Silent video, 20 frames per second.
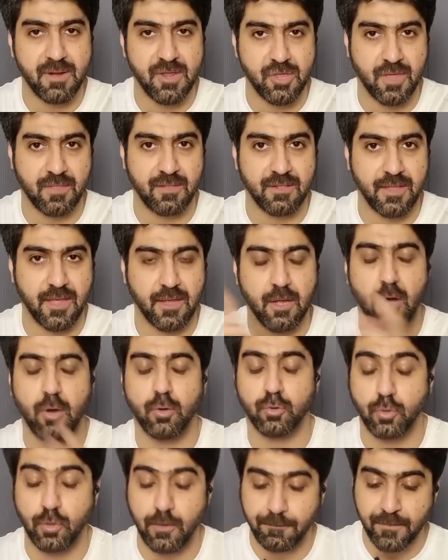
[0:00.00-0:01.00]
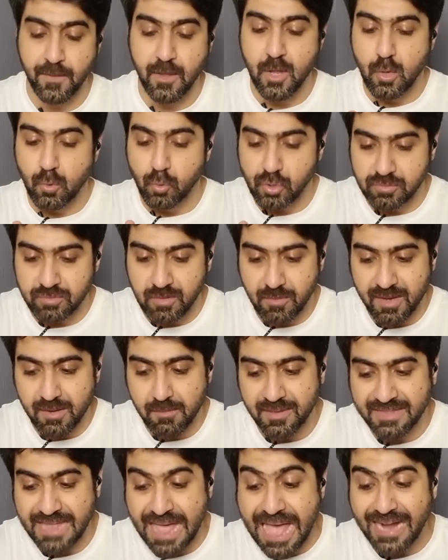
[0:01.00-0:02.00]
मेरा चैनल देखा हो तो उसमें मैंने
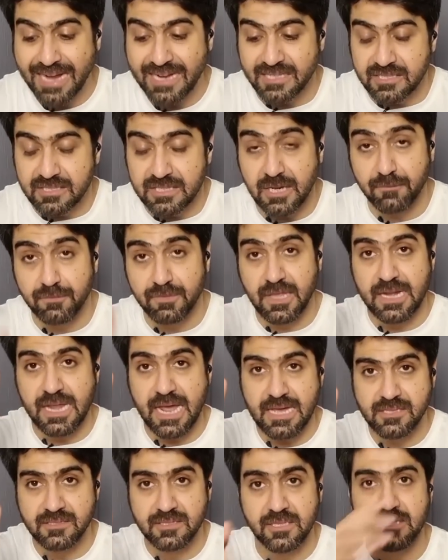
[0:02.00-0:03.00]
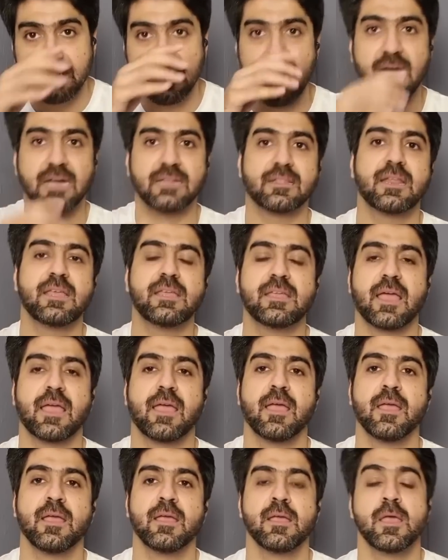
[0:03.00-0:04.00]
बताया कि सिर्फ दरिया सिंध का हाथ नहीं है
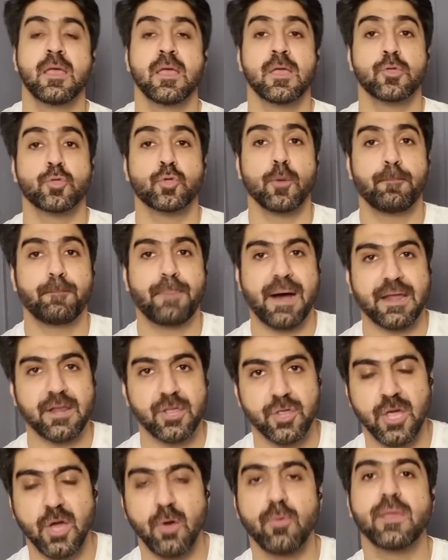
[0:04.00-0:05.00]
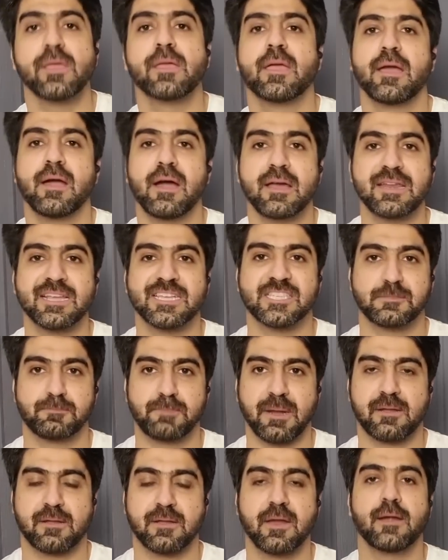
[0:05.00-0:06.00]
जो बारिशें हुई हैं
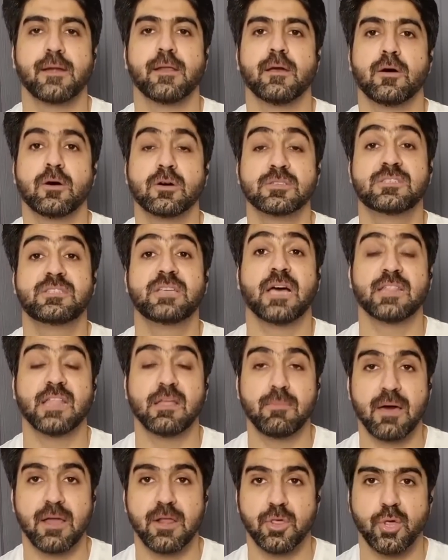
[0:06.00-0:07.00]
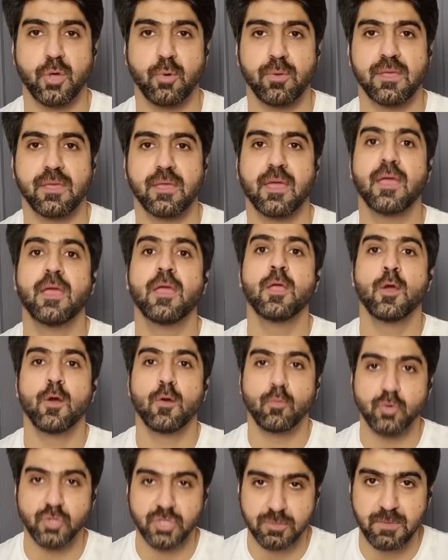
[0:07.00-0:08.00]
अनएक्सपेक्टेड और ज़्यादा बारिशें हुई हैं
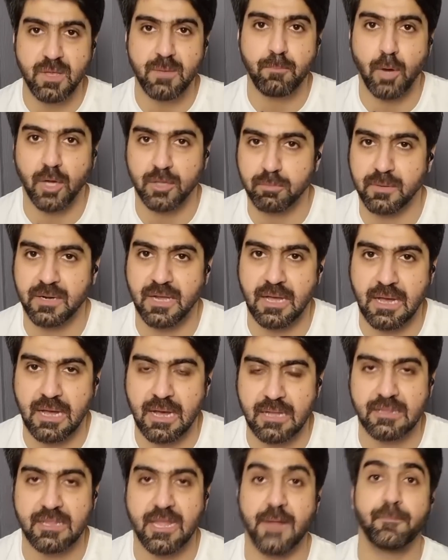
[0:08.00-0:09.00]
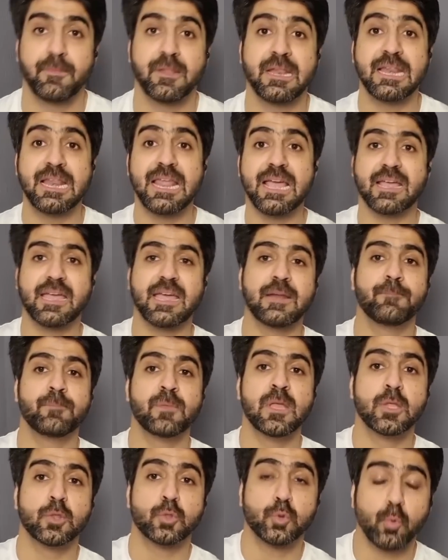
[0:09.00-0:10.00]
उसमें बहुत बड़ा हाथ है लेकिन
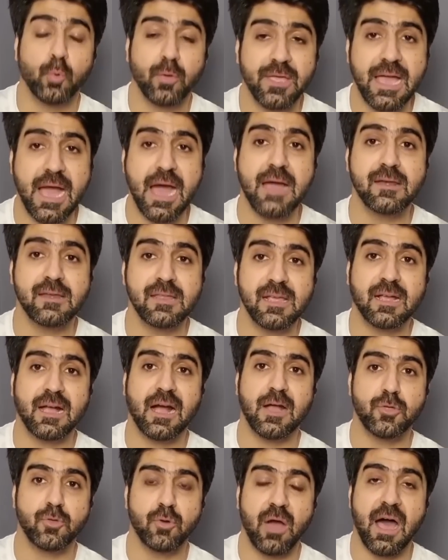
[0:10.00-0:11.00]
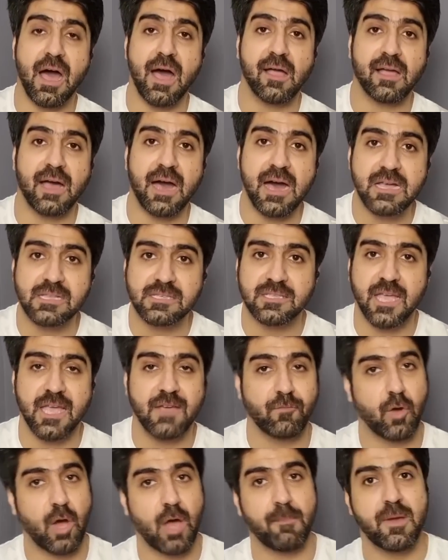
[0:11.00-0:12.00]
तुगयानी का जो आगाज़ है
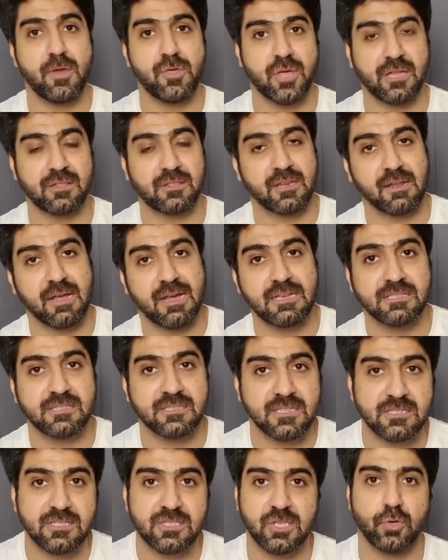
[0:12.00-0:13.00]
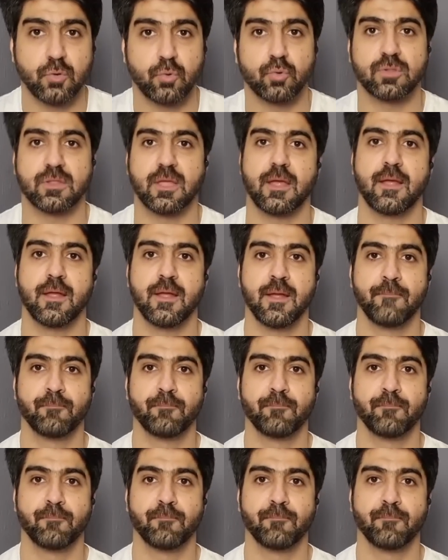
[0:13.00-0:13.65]
वो हमेशा दरियाए सिंध से होता है